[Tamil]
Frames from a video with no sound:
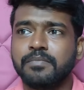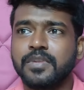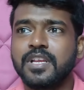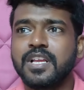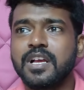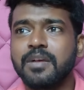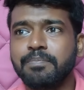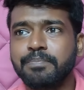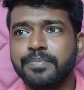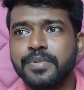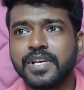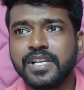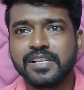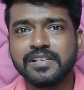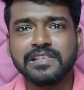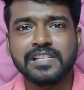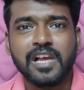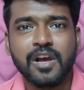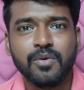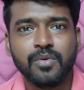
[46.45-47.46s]
மிக
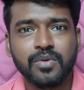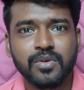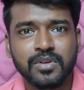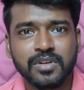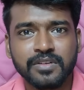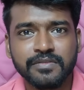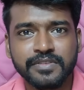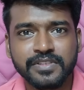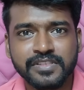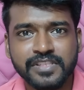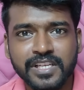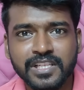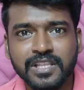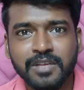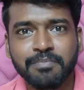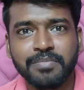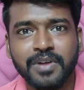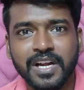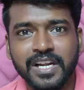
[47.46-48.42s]
பெருசாக ஒரு விஷயத்த